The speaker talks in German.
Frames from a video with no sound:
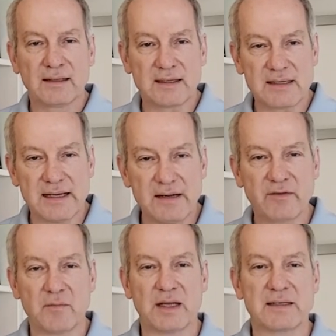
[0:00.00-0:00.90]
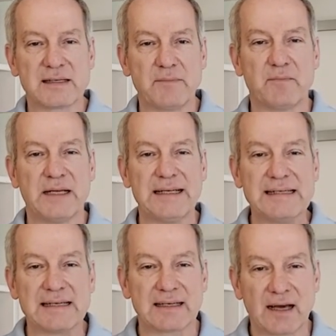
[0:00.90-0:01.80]
das hilft mir, das gibt mir
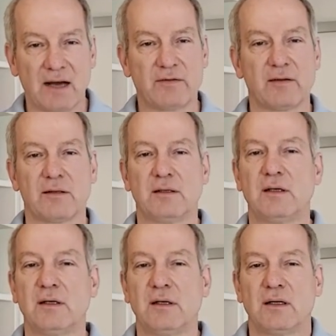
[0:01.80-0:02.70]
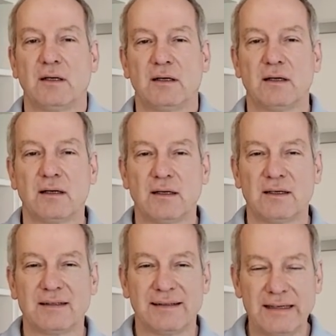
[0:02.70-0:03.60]
diese Kraft,
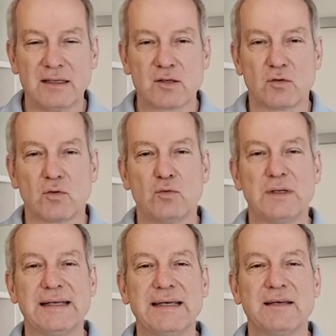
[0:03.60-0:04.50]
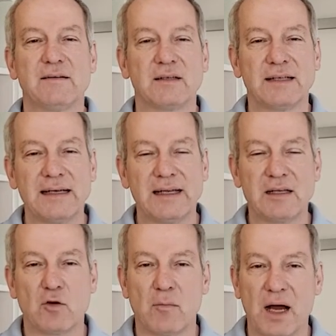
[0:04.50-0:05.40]
Dinge zu tun, die ich, denen
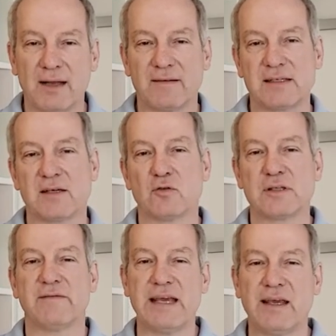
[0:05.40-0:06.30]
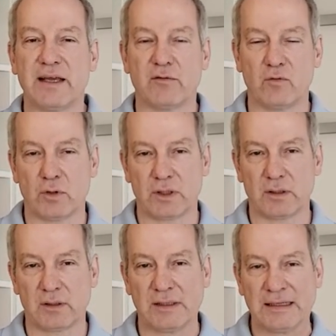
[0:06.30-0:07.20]
ich normalerweise aus dem Weg gehen würde.
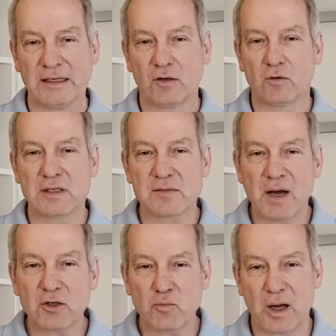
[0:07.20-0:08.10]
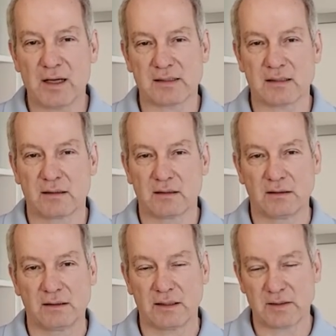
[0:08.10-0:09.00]
Und es macht Spaß.
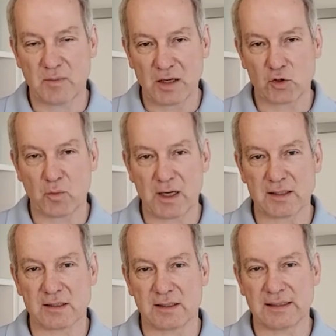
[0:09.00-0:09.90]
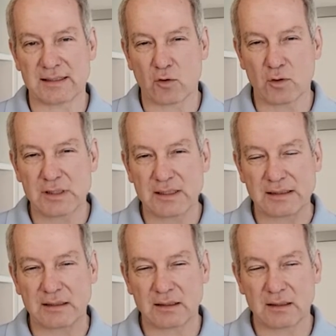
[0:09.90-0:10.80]
Es macht Spaß. Es
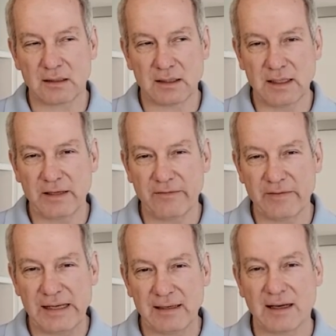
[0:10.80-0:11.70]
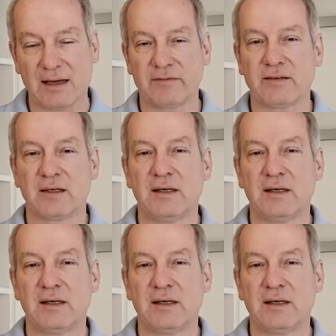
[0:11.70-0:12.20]
kostet nicht viel Kraft,